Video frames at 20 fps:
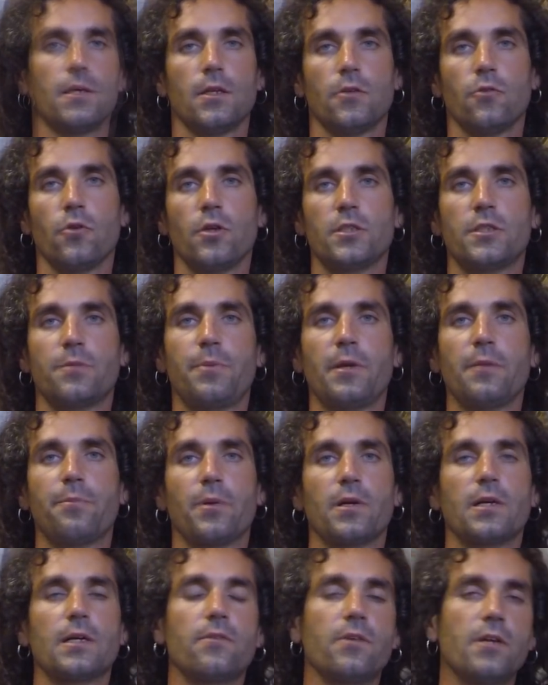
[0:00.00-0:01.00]
Ну а теперь
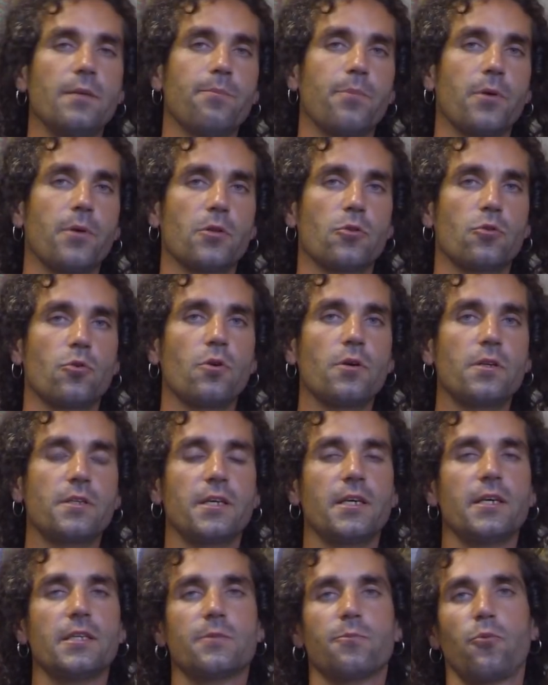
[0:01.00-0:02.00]
поговорим про то,
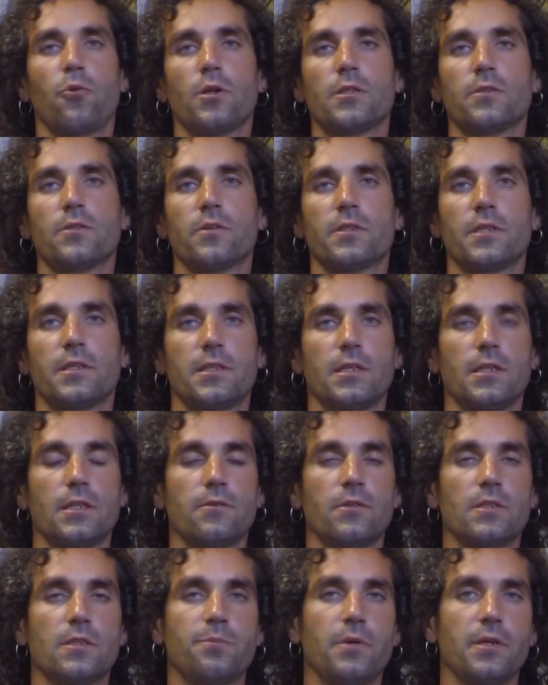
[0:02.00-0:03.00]
где использовать
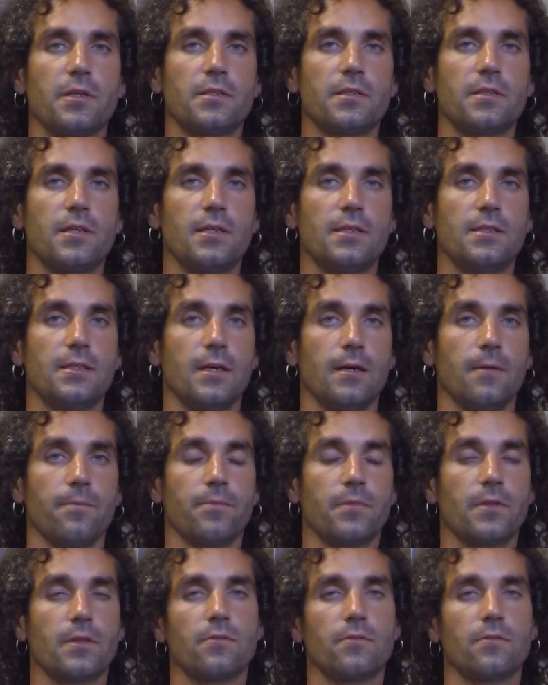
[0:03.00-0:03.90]
этиловый спирт нельзя.